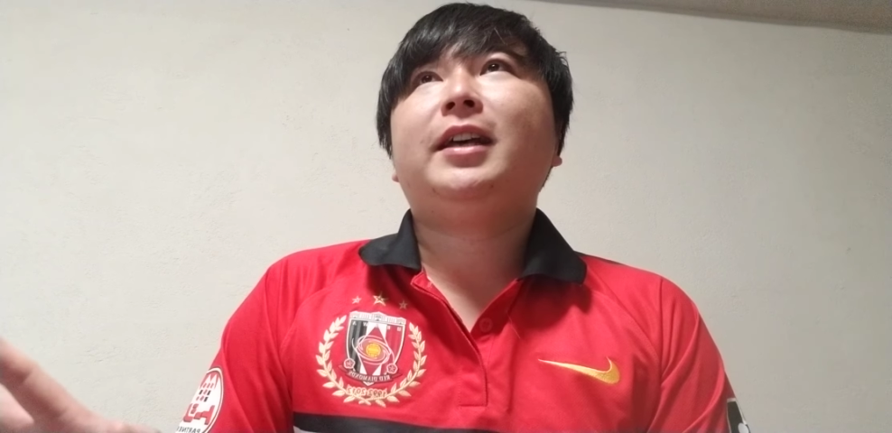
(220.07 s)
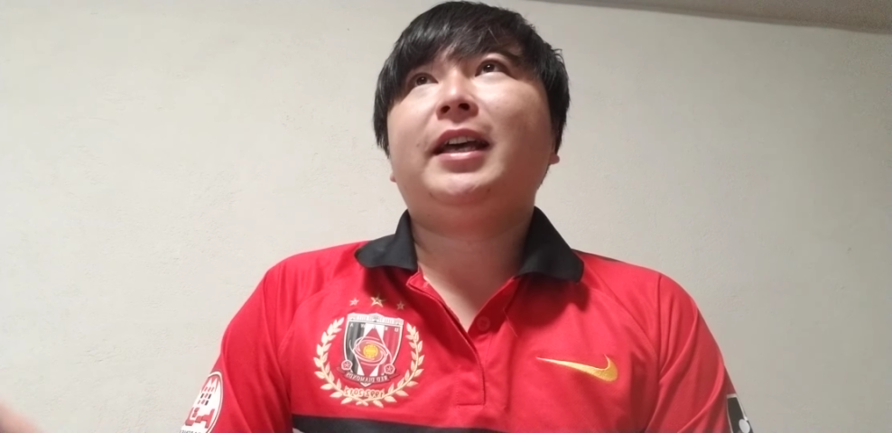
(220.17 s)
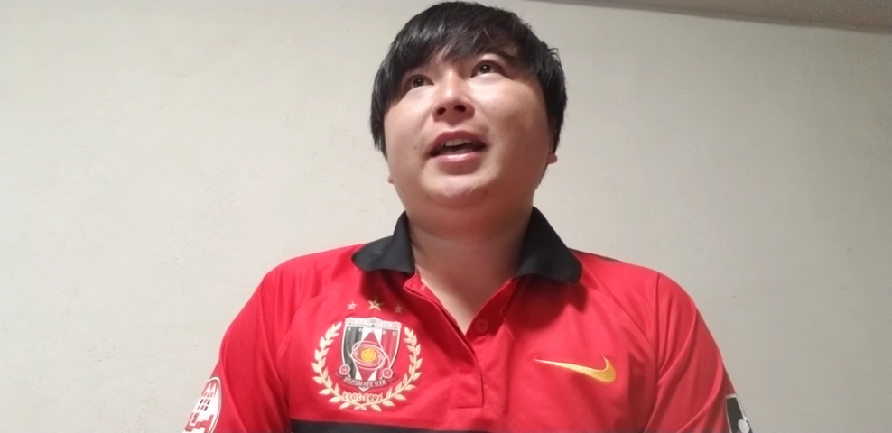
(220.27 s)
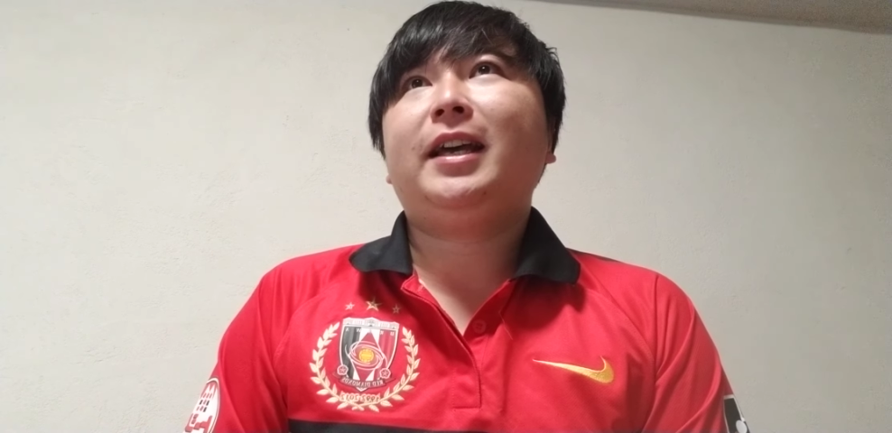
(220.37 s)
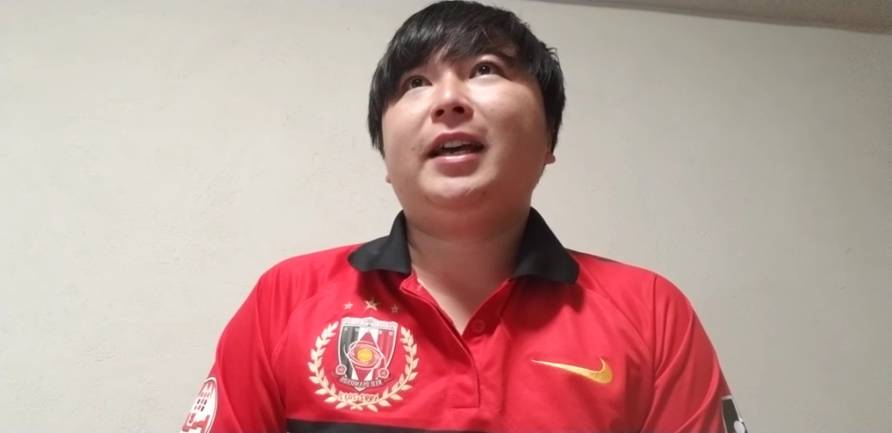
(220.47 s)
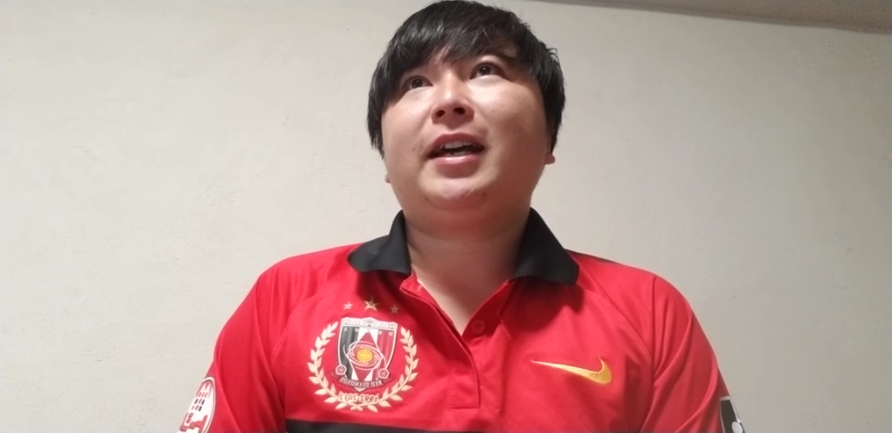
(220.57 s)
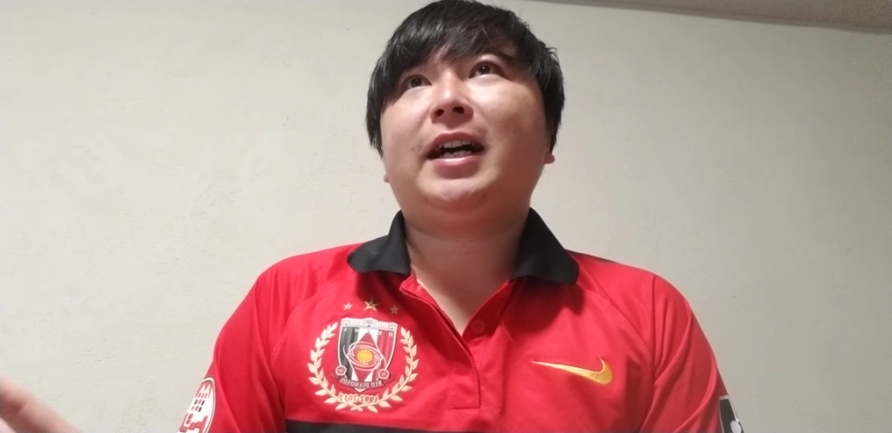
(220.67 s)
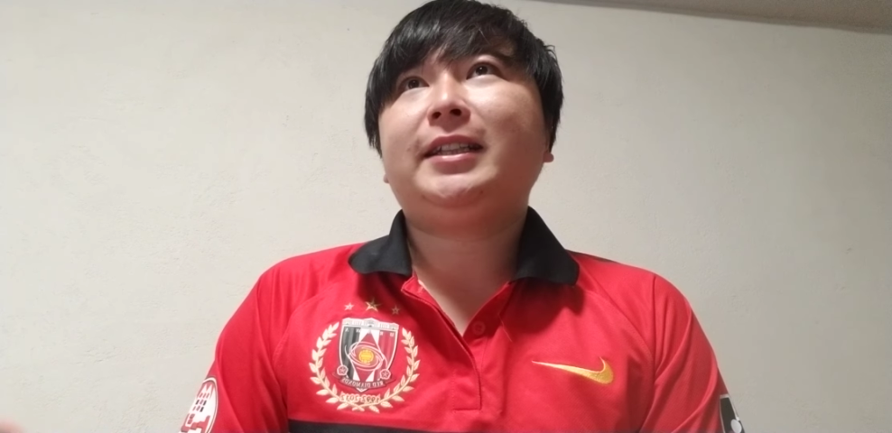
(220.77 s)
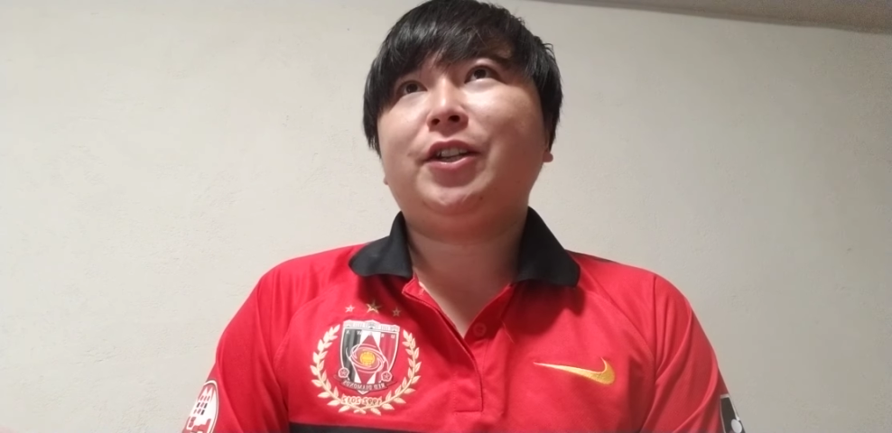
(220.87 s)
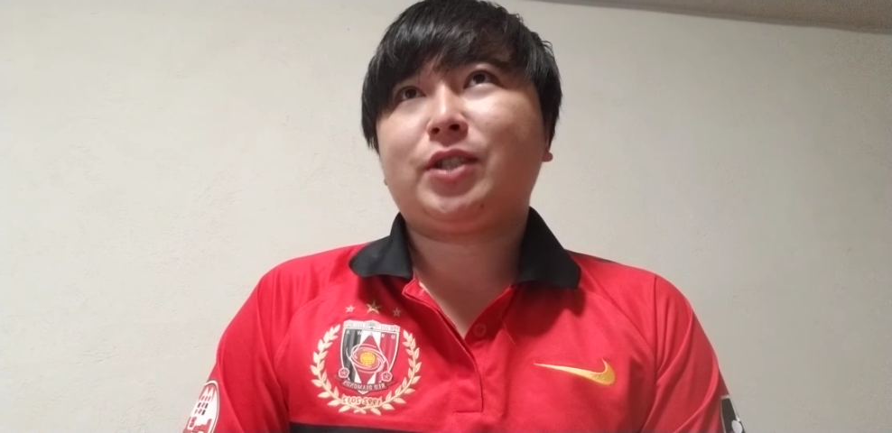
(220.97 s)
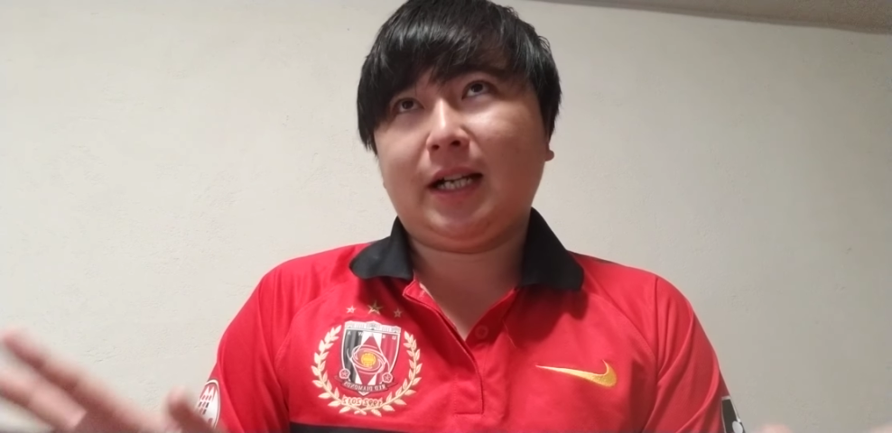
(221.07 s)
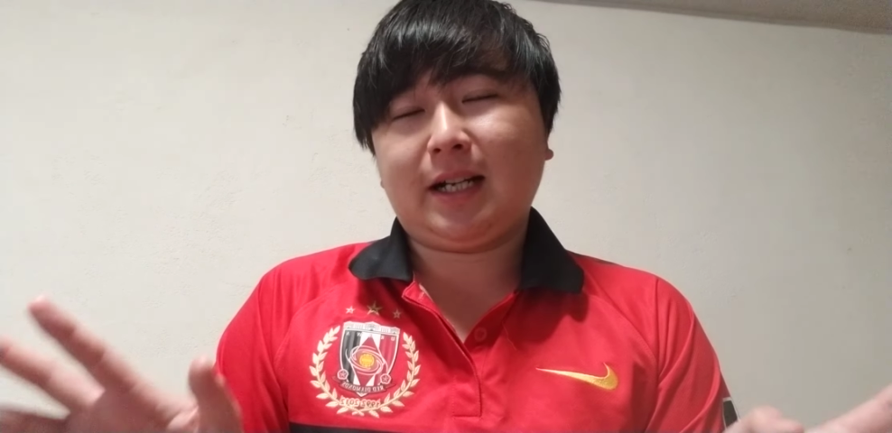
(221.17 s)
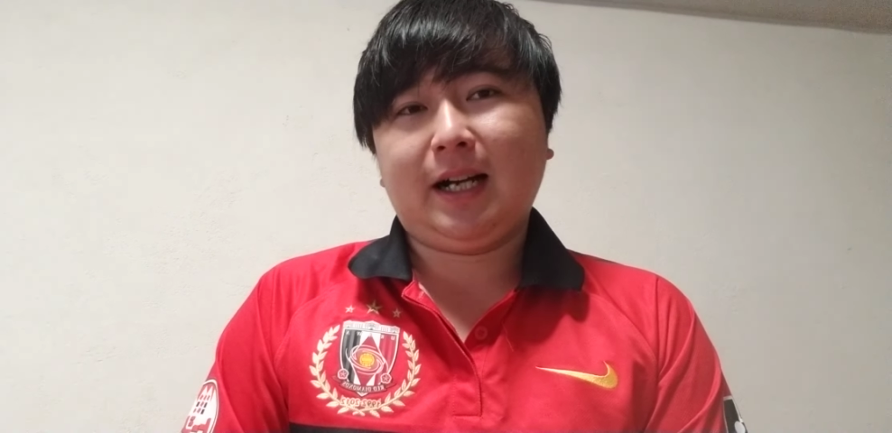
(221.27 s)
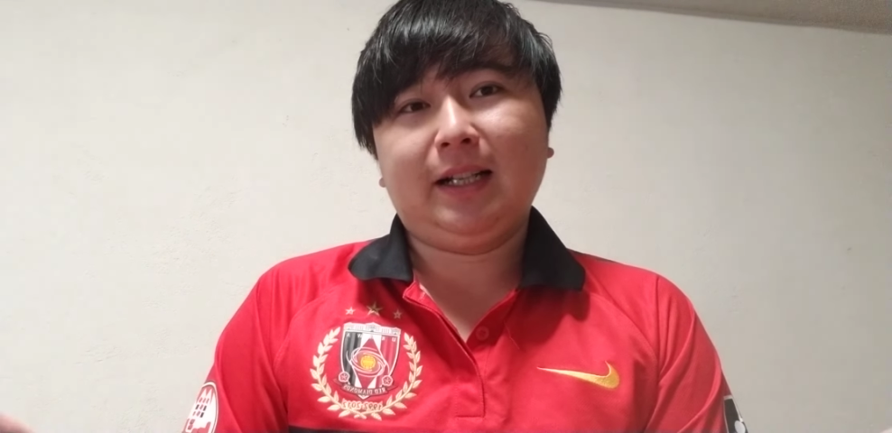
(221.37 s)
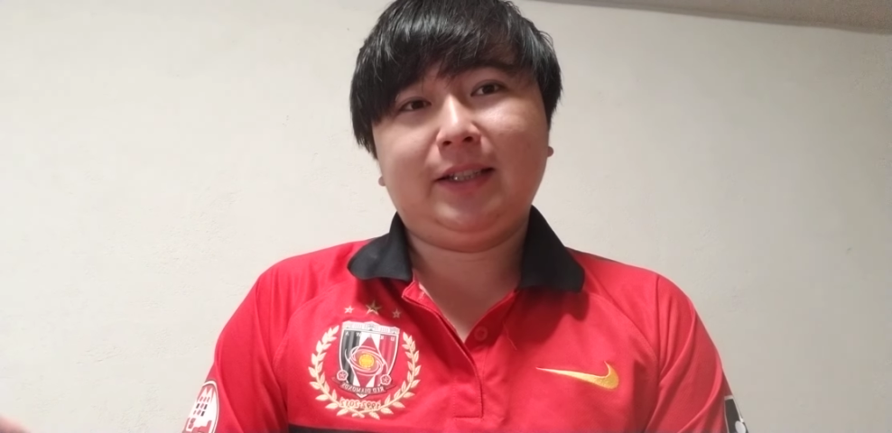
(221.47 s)
えー、勝てる
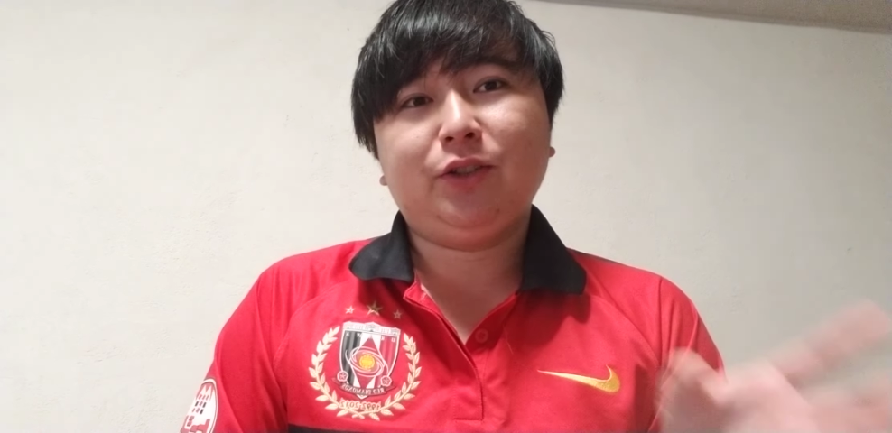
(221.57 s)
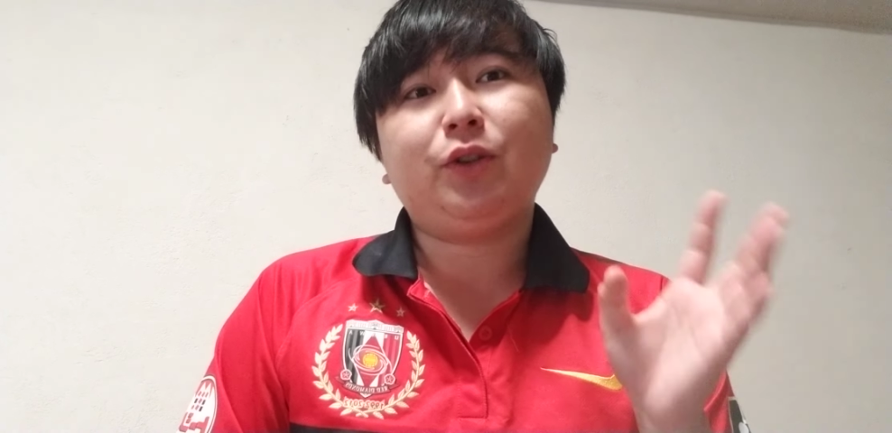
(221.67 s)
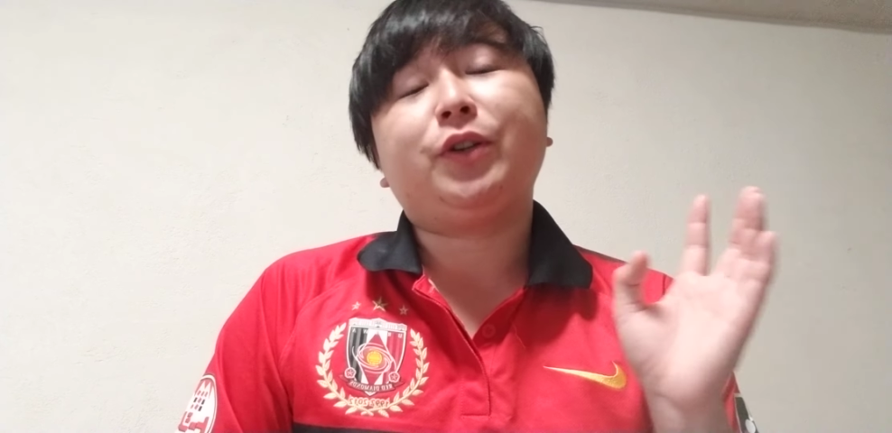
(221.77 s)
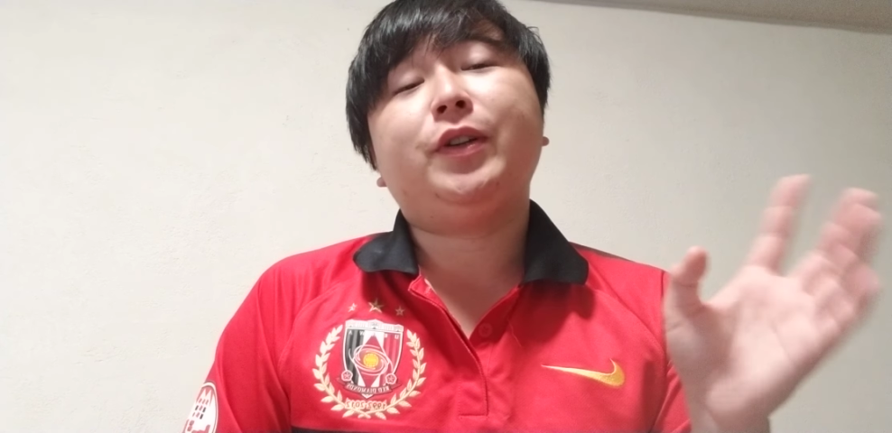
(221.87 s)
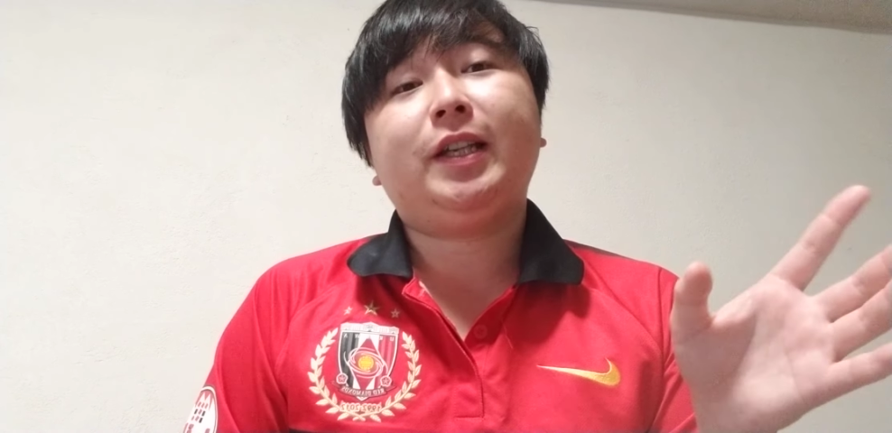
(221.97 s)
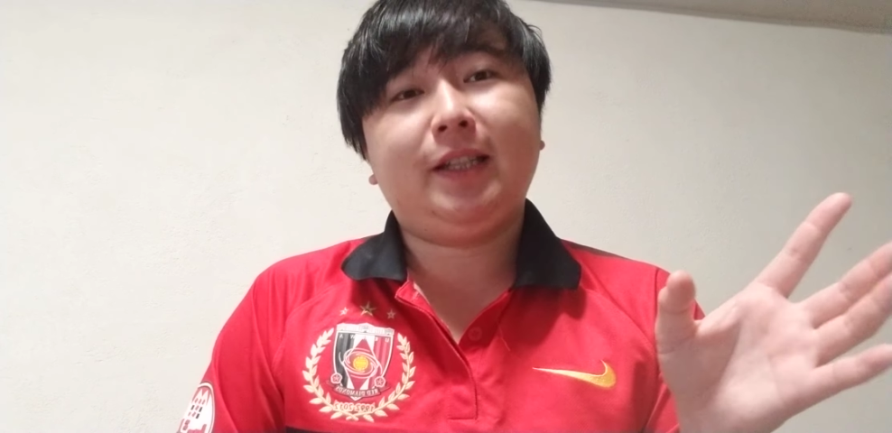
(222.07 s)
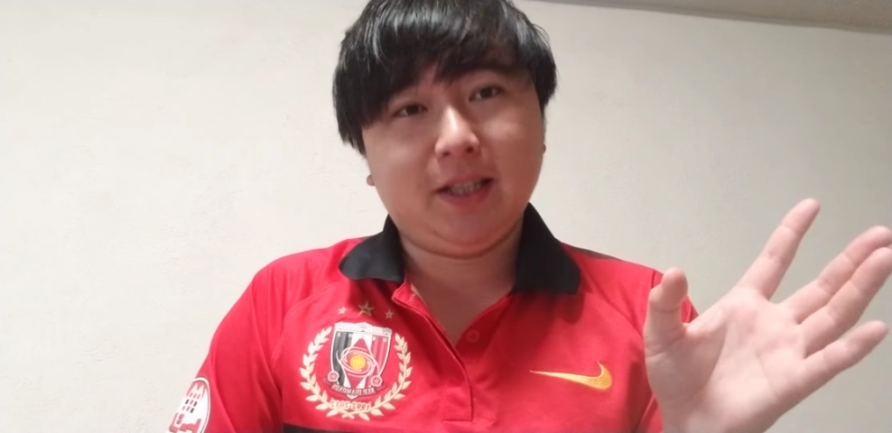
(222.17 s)
サッカーっていう方に振り切っ